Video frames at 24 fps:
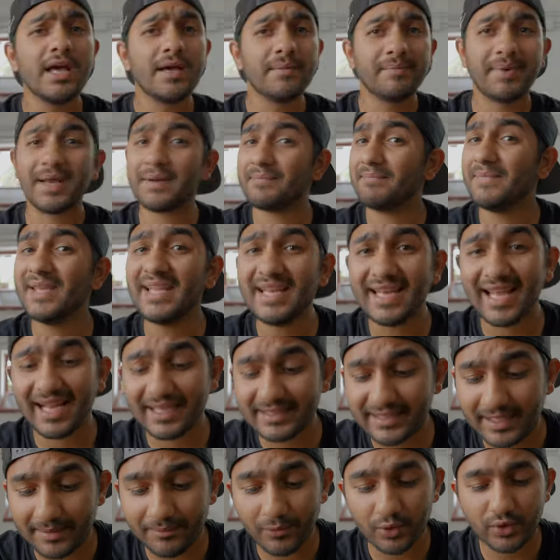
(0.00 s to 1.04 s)
per mille
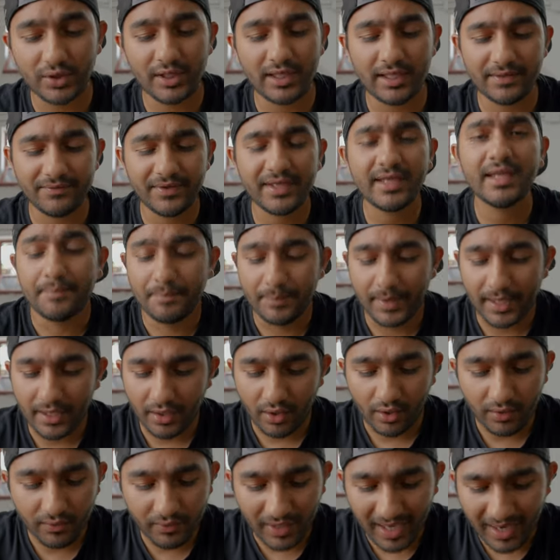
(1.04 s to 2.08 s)
altri motivi,
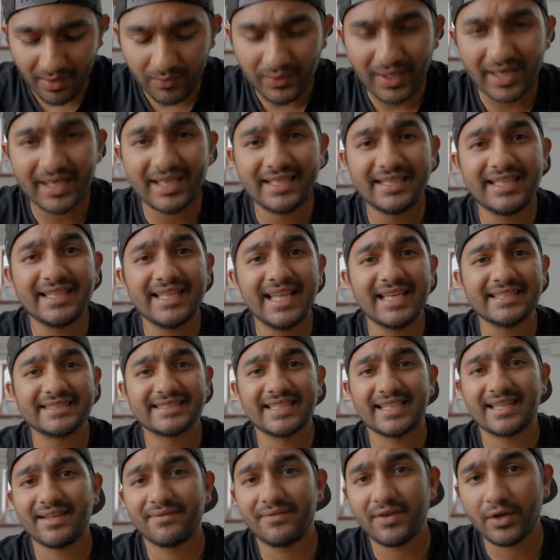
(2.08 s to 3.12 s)
però ha una
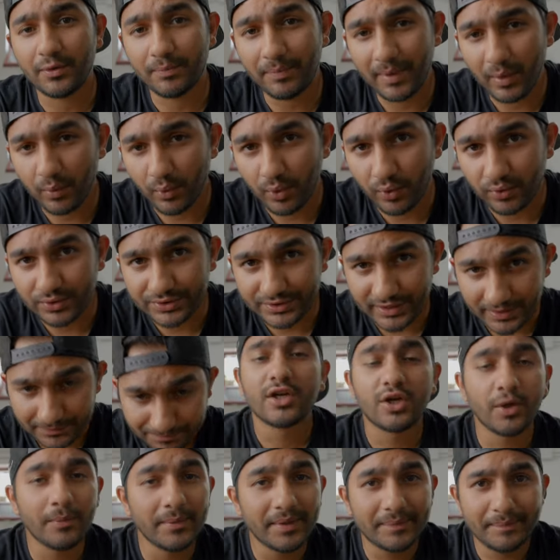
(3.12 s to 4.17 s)
nitidezza davvero paurosa.
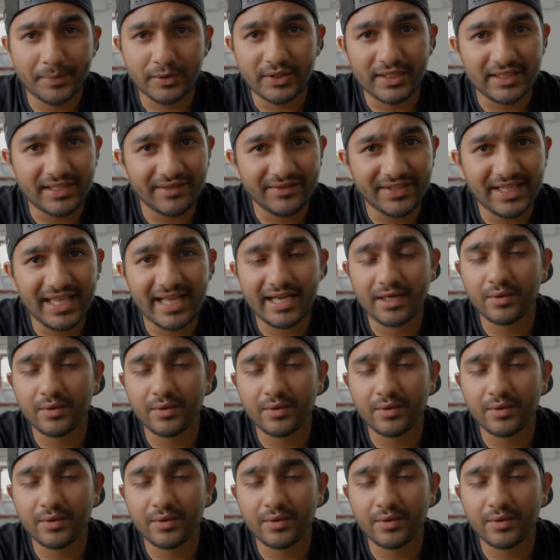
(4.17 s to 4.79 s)
Come potete vedere